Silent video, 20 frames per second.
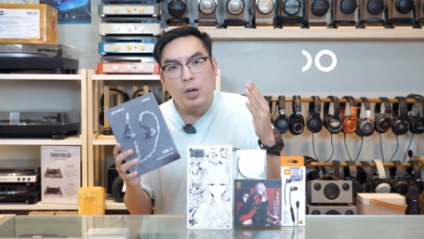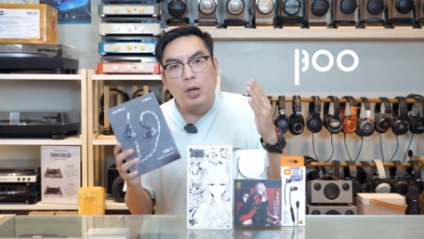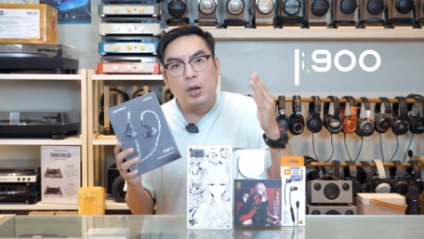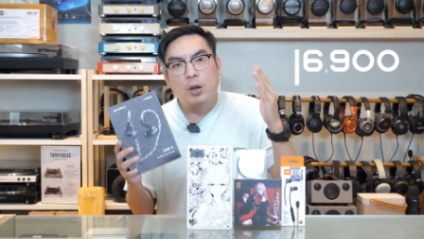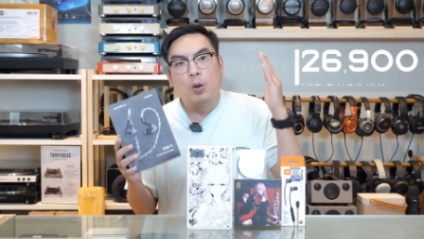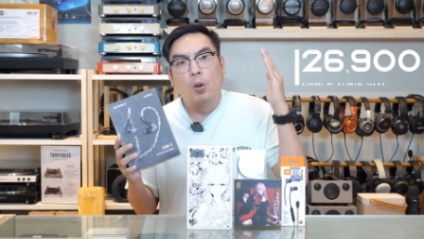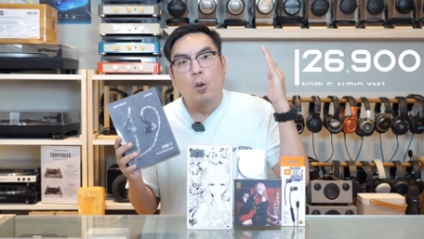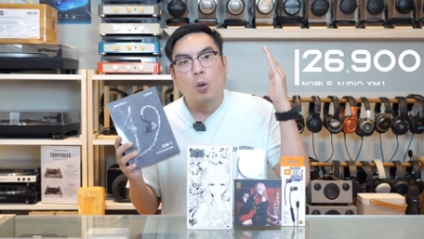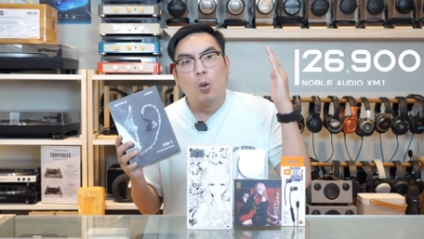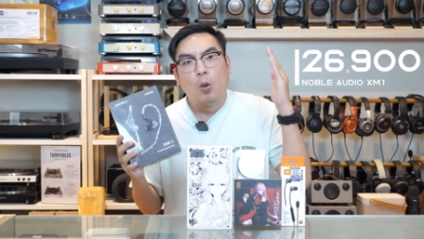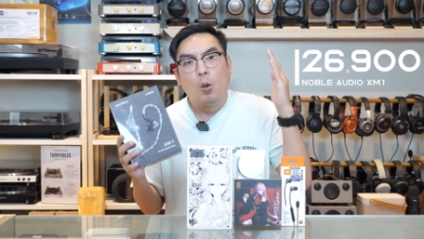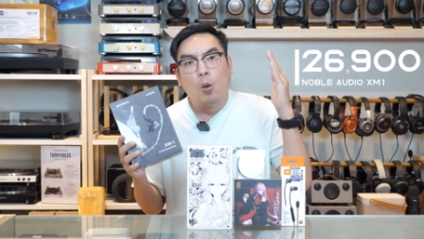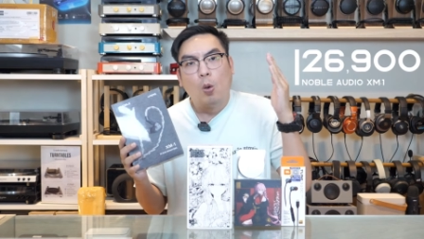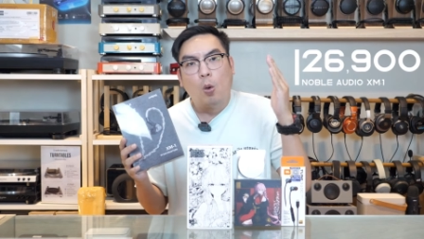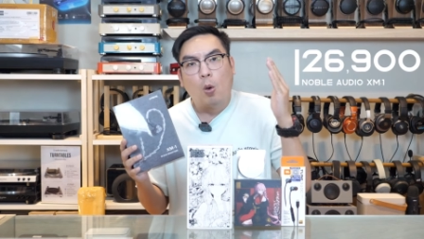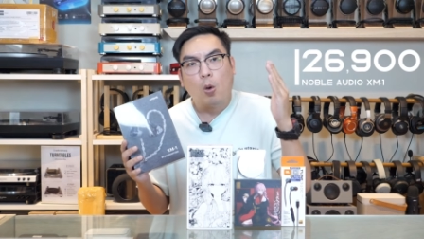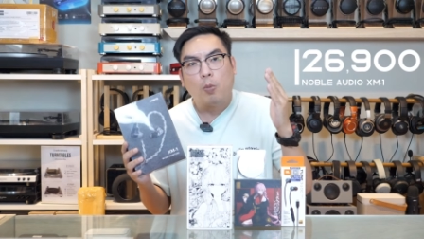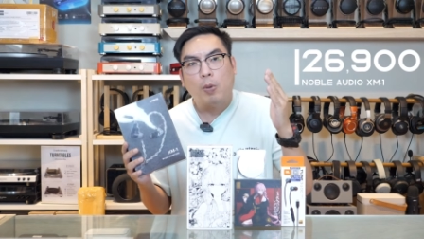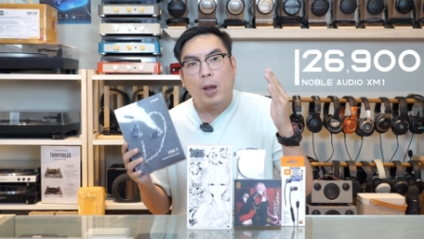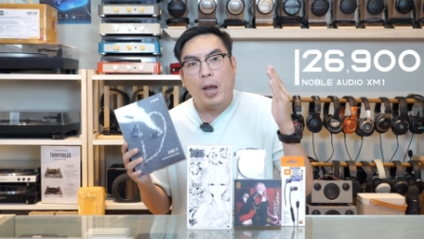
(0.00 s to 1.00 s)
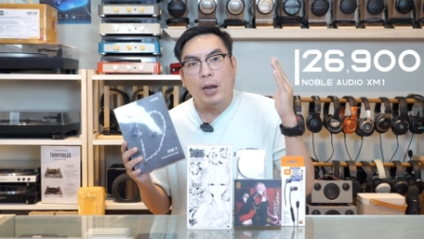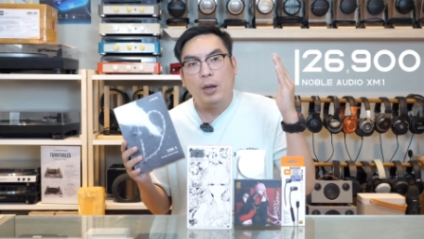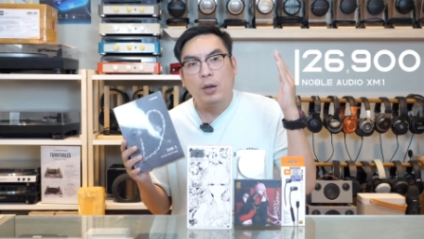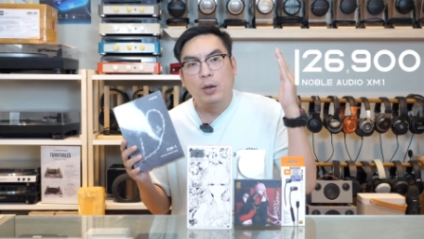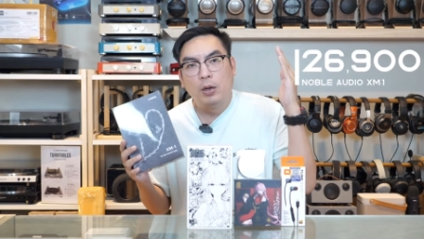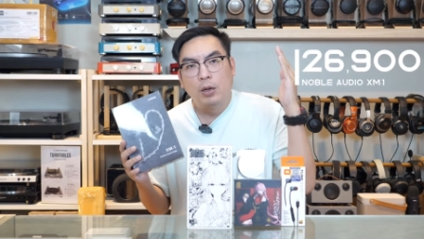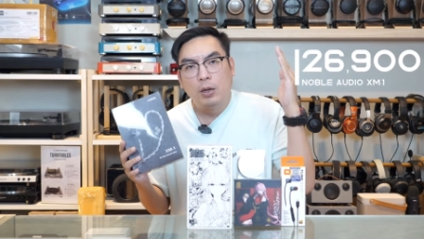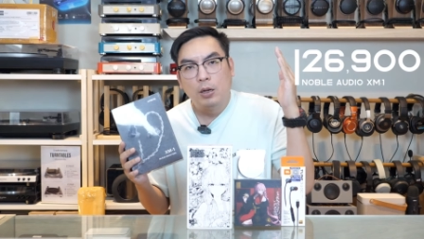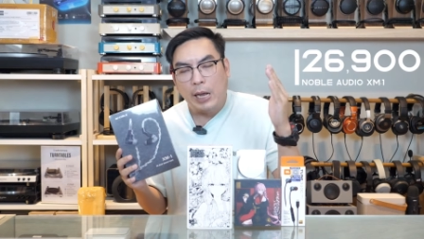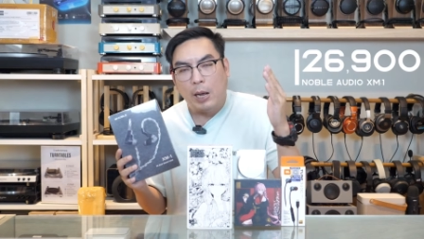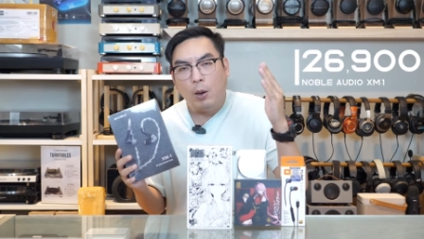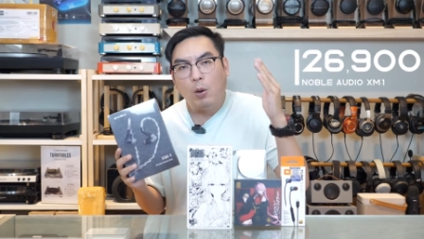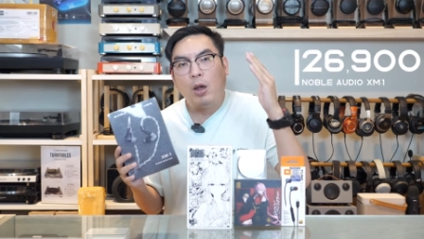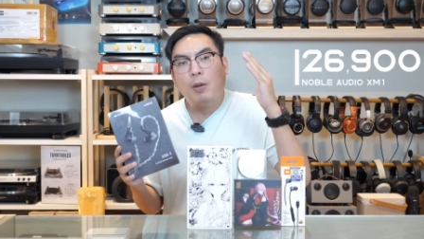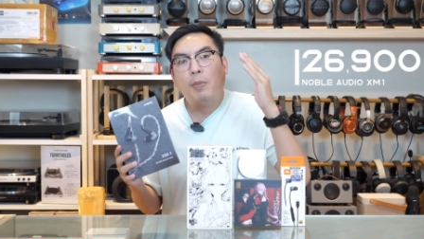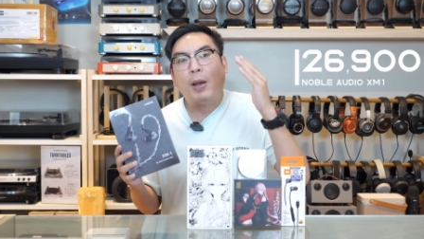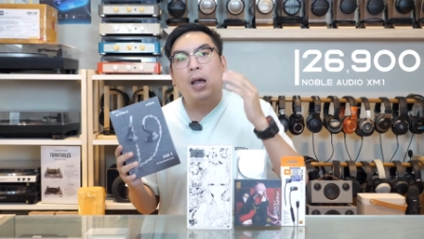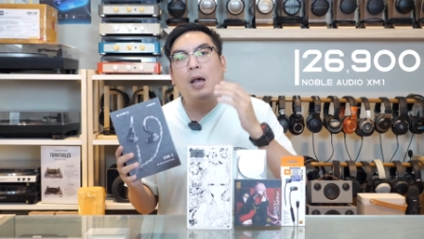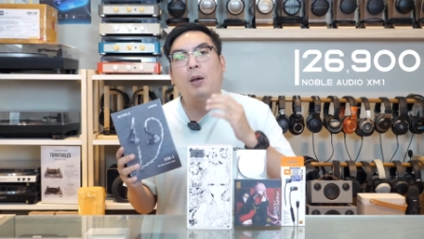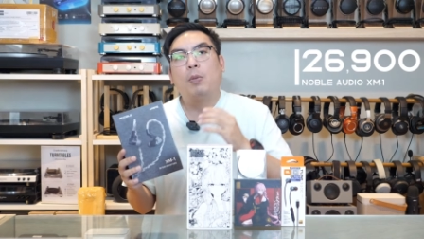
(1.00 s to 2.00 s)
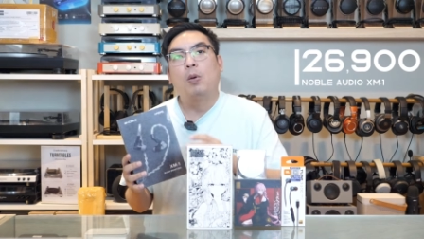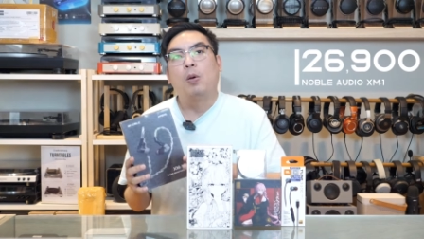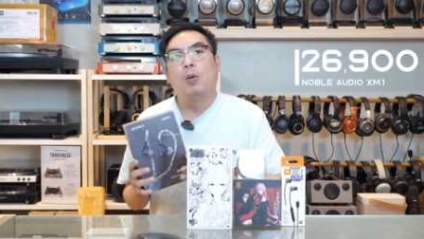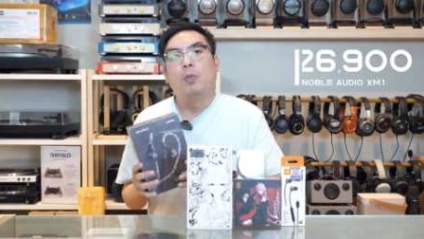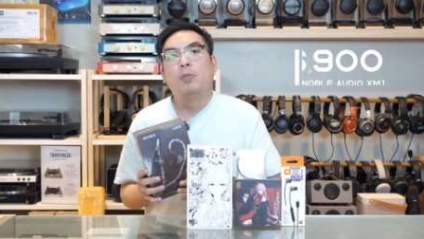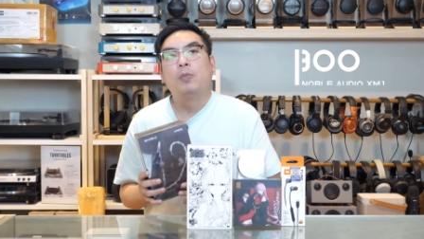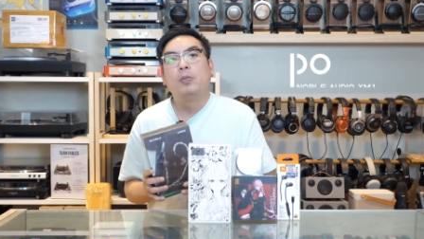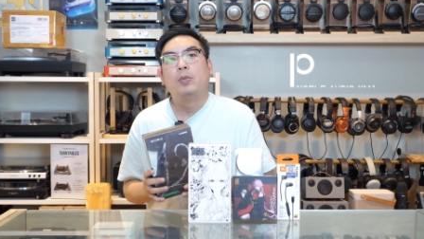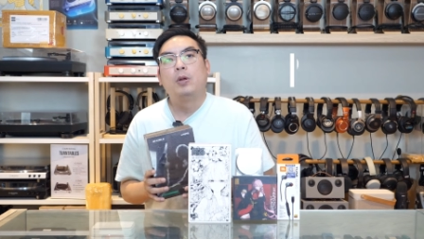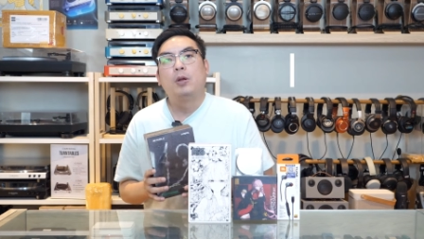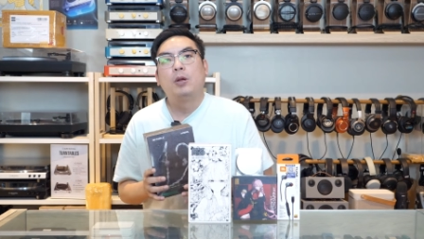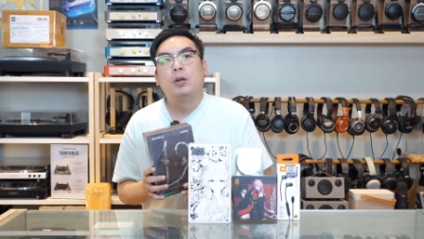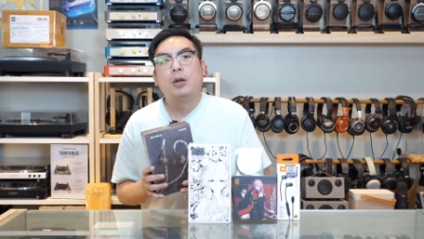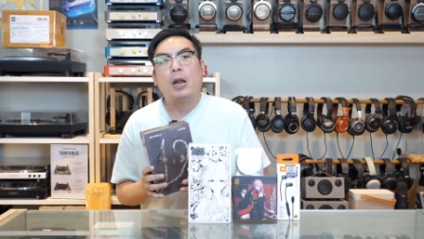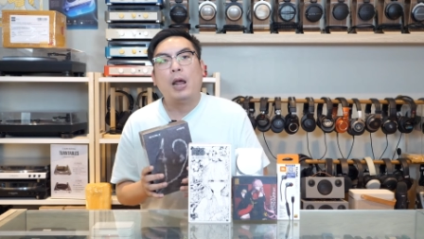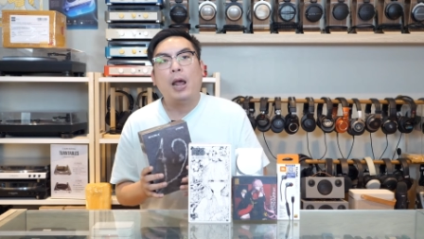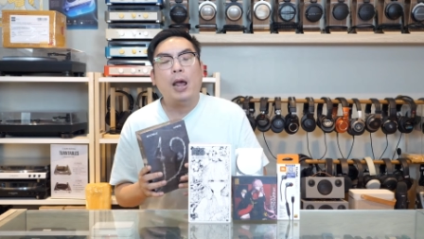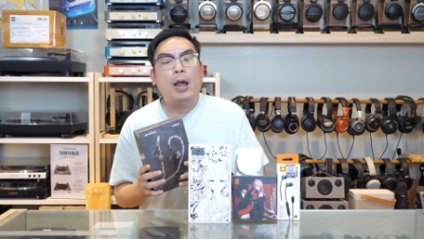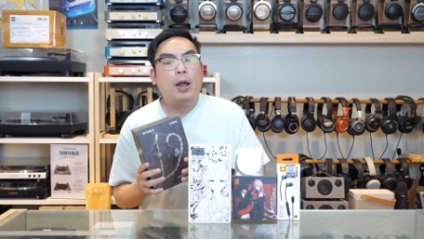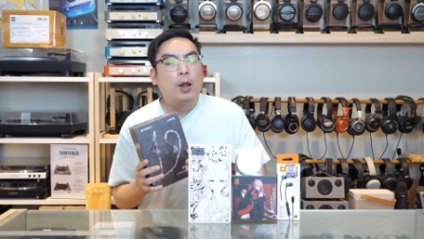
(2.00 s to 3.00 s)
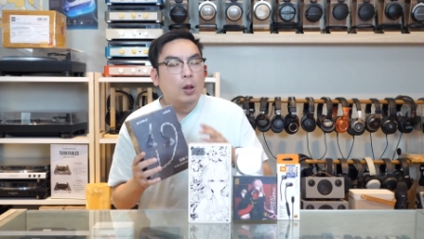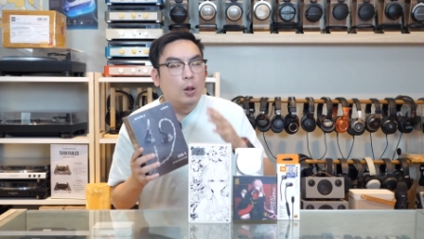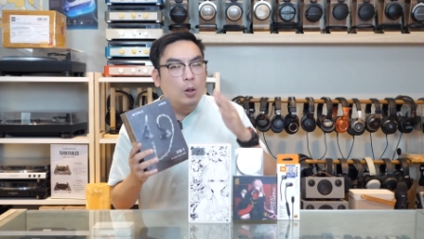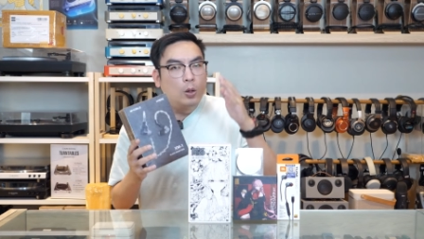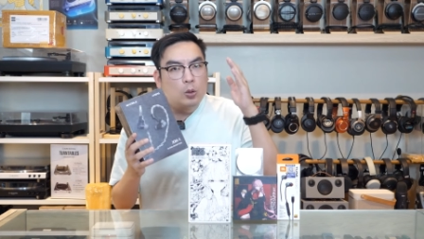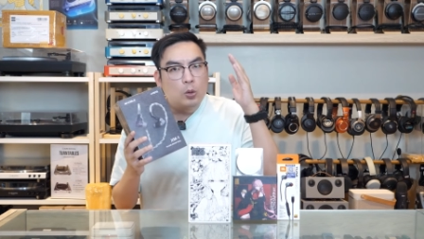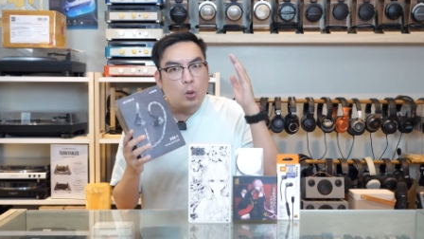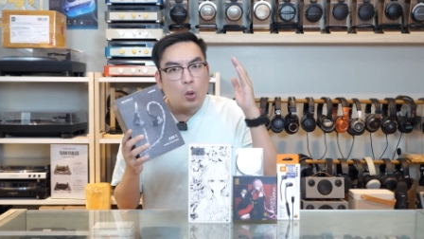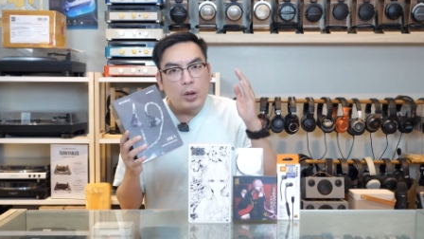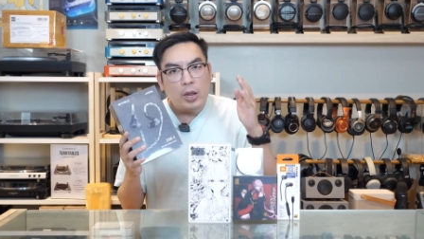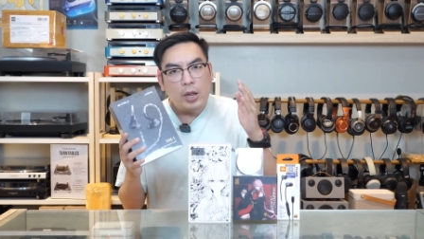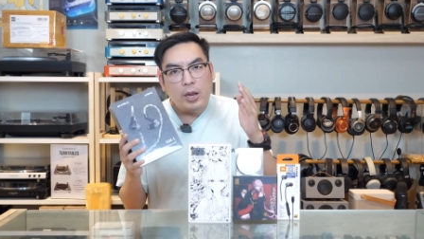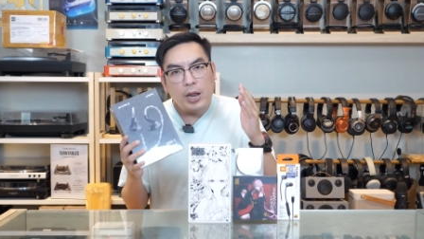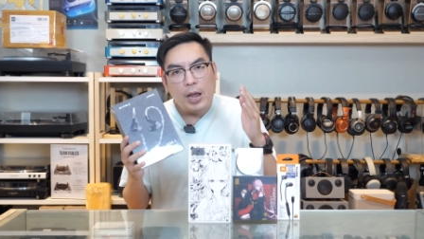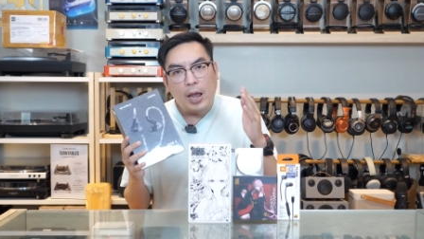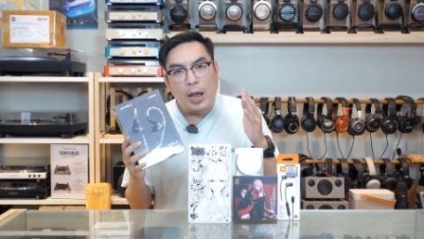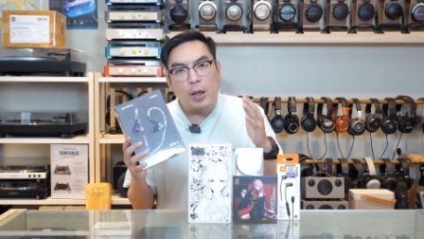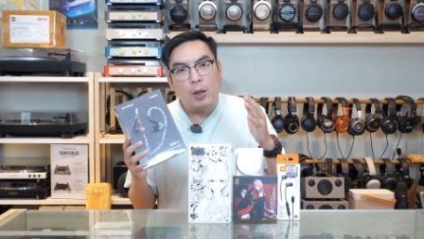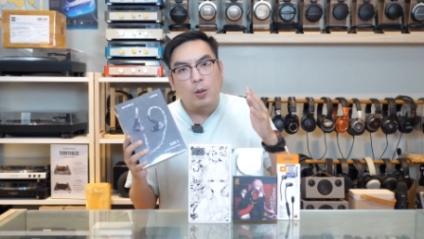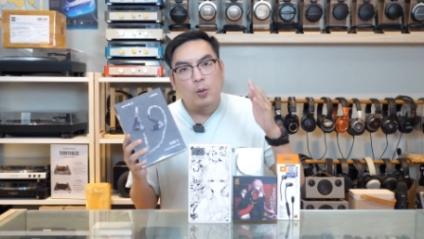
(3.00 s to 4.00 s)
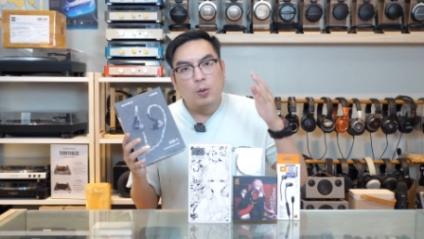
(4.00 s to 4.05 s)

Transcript: หมื่นหกพันเก้าร้อย บาทครับผมนะฮะตัวนี้เนี่ย